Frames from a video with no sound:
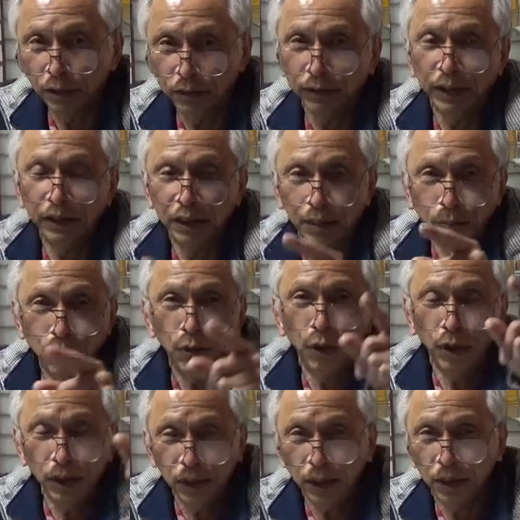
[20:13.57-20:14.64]
人たちが向こ
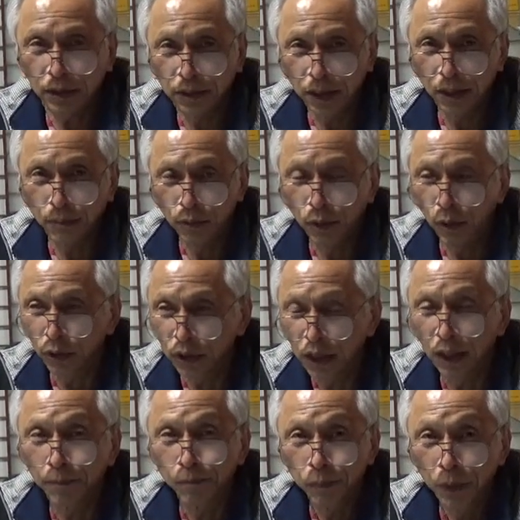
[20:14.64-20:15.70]
う行ってですね向こう
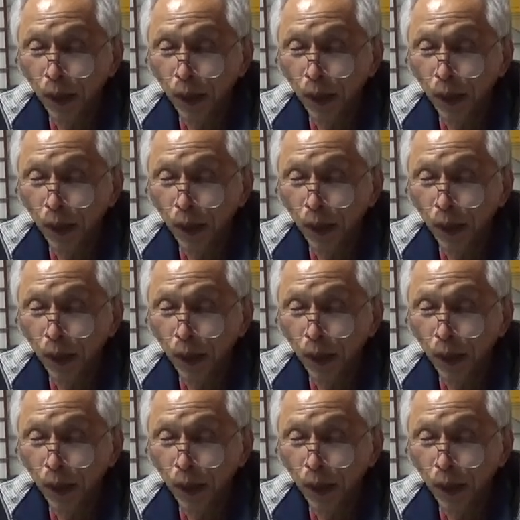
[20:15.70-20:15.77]
に